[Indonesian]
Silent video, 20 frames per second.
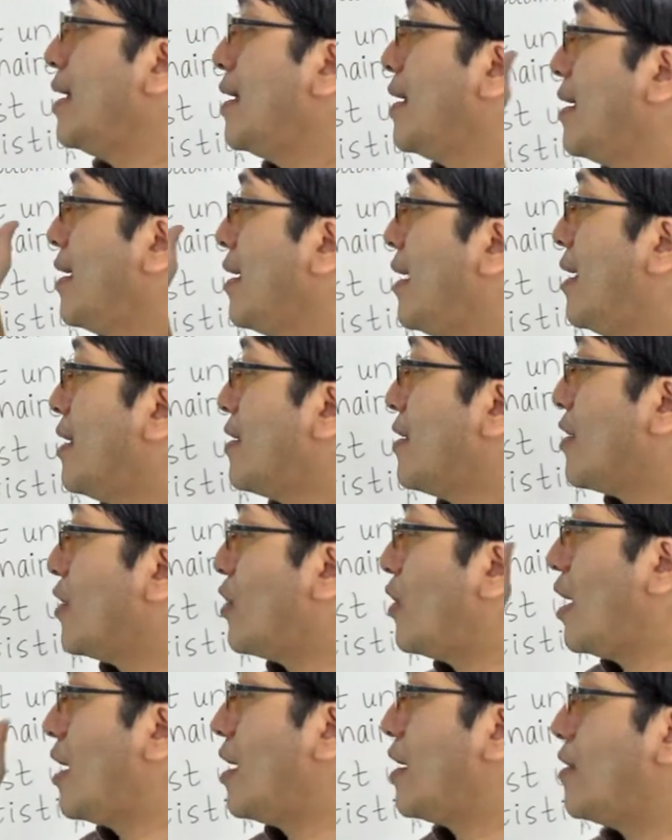Okay?
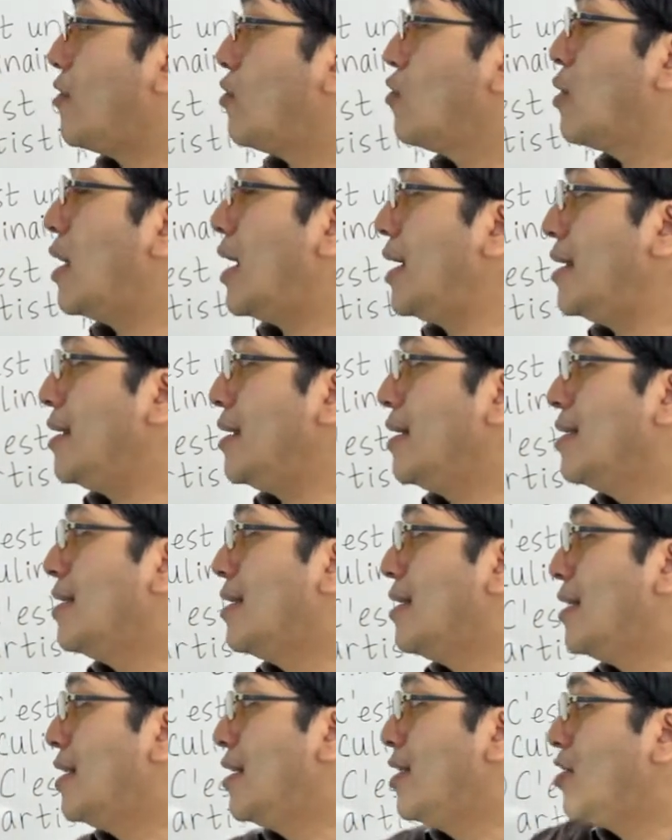Contoh yang kedua,
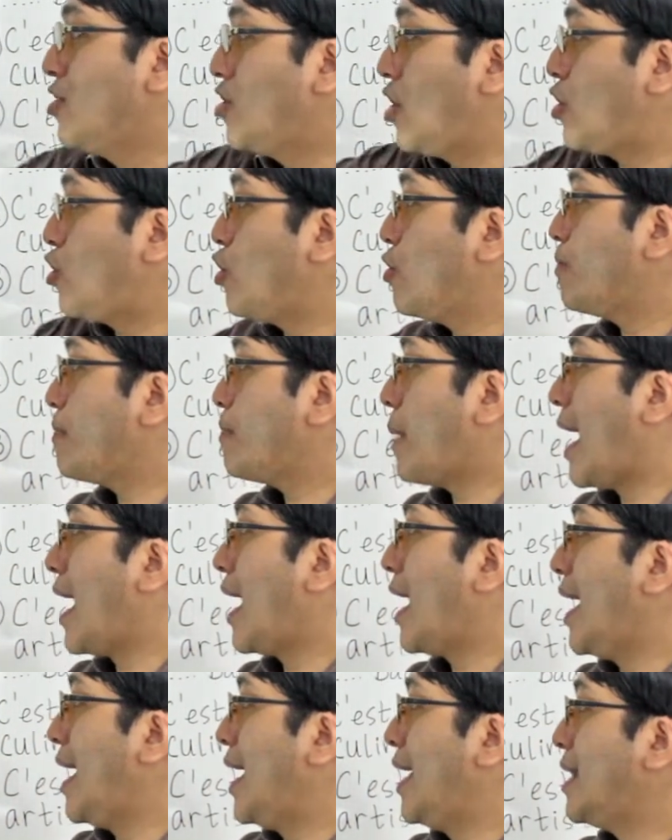c'est une
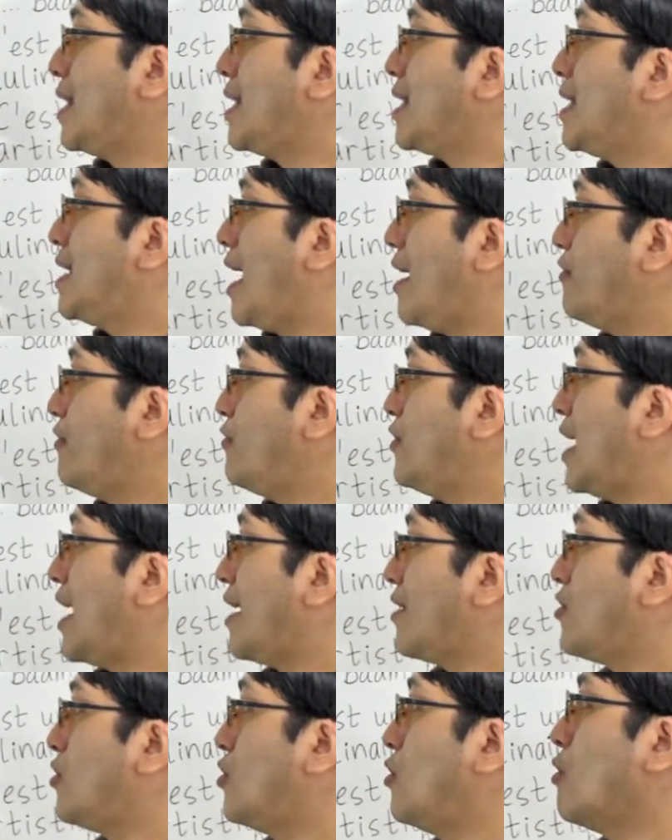parade
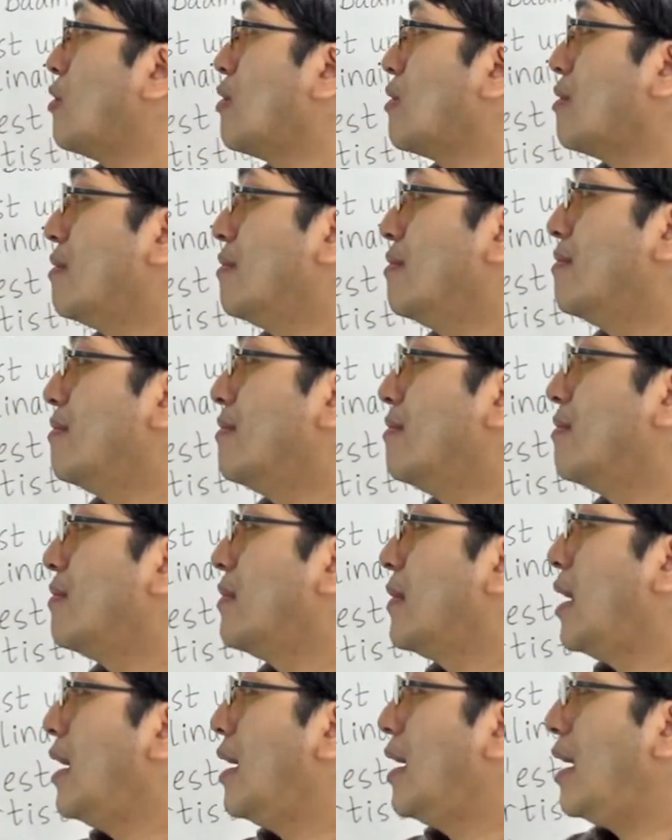d'aviation.
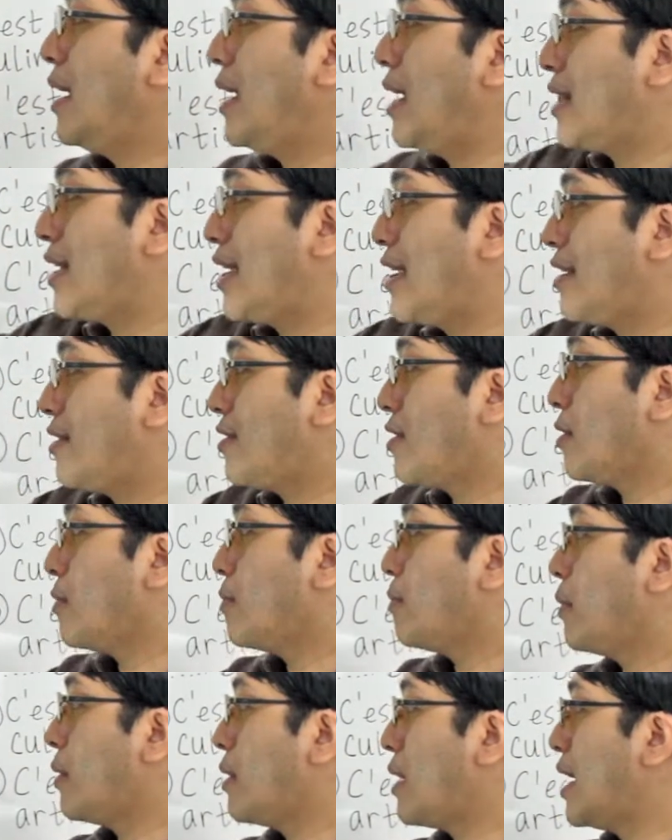It is a
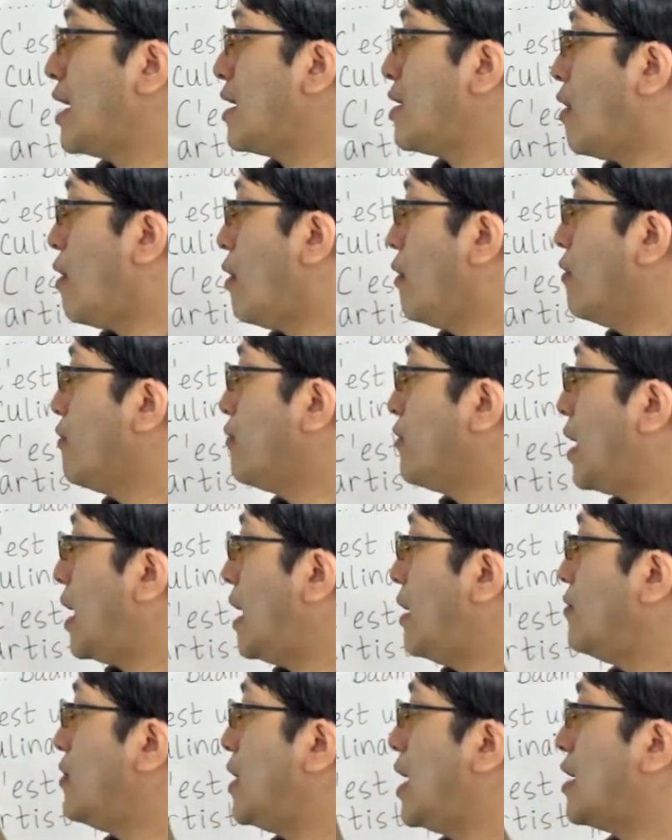parade of
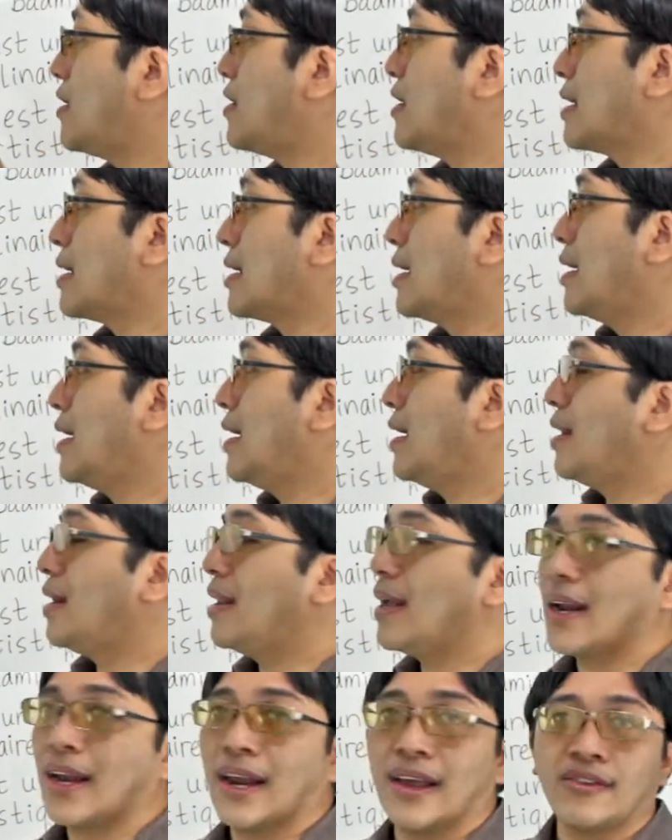aviation.
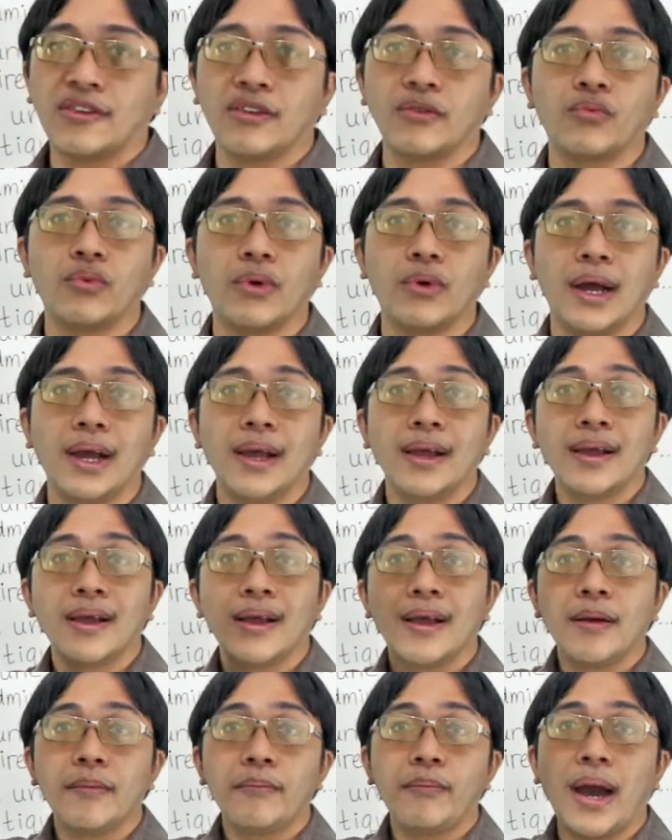Ini adalah sebuah
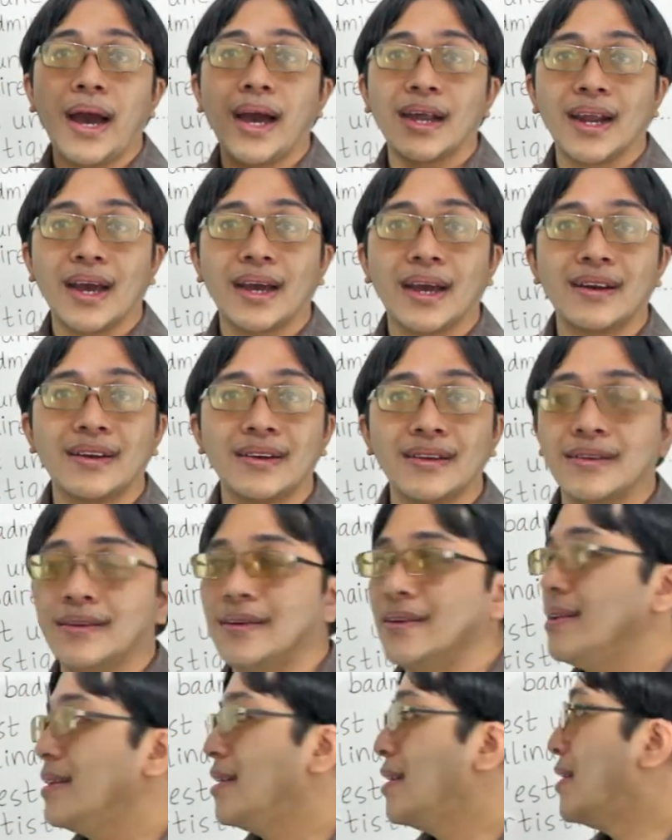
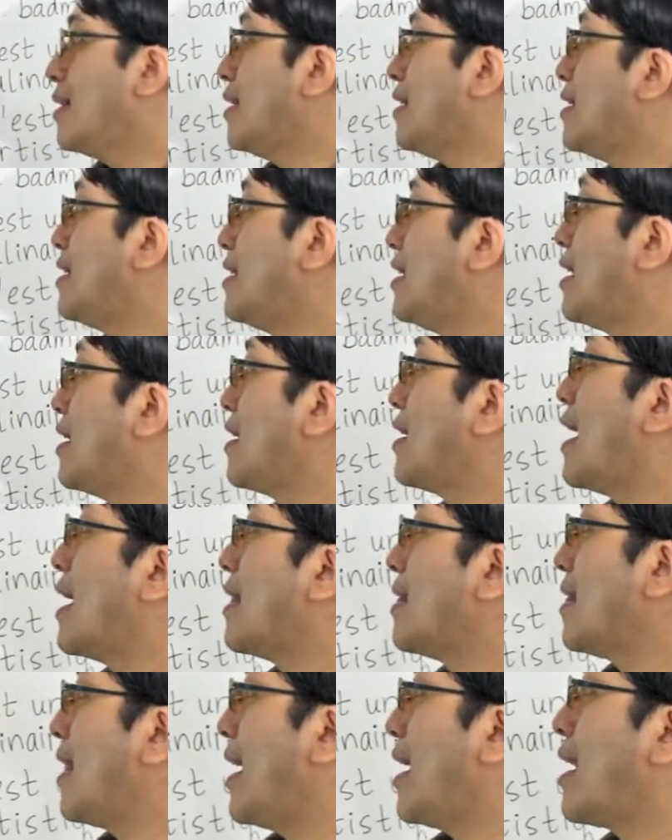parade
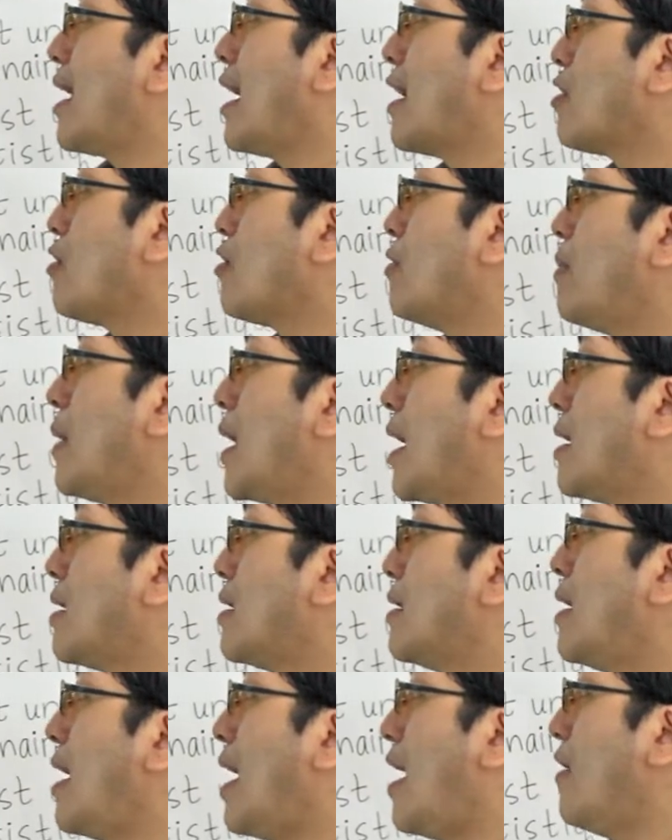dirgantara atau
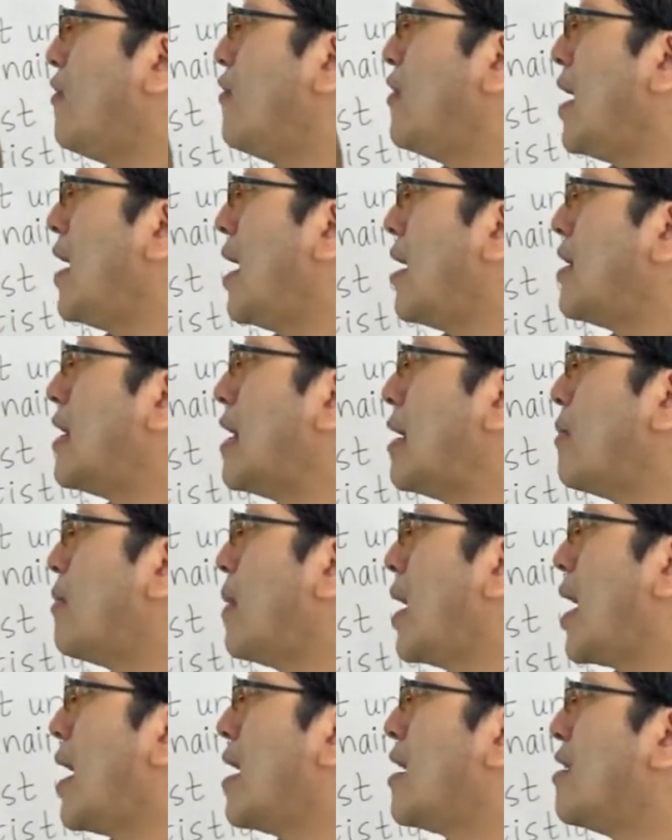parade aviasi,
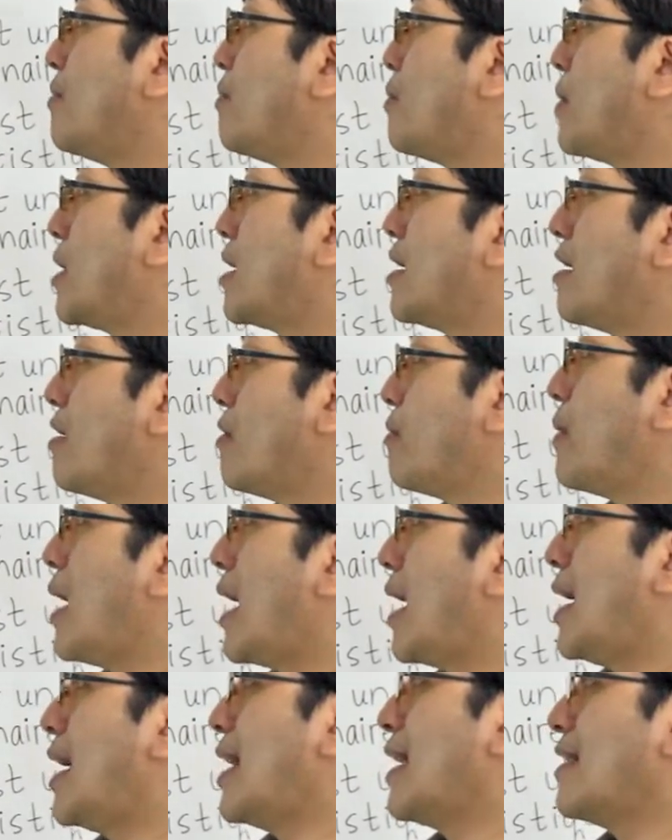parade
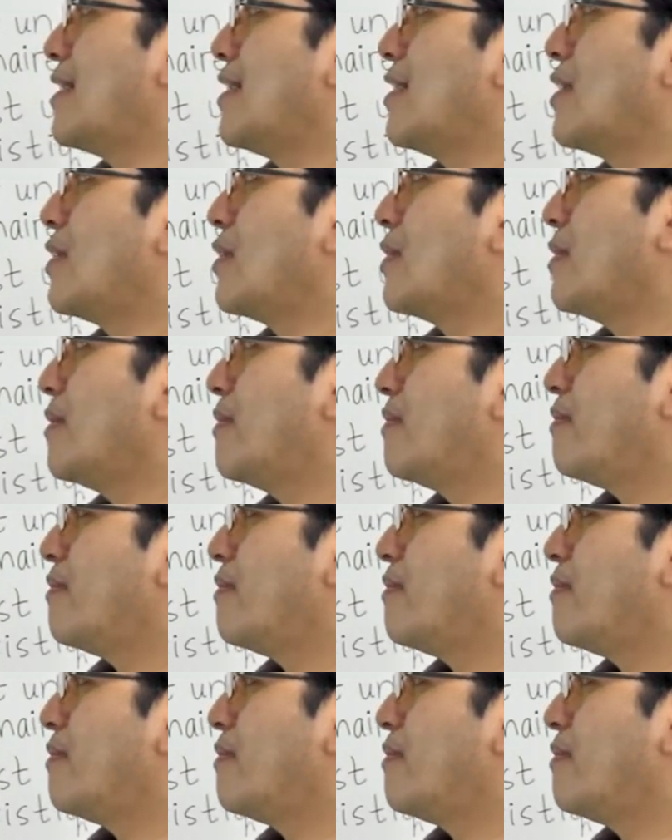penerbangan gitu.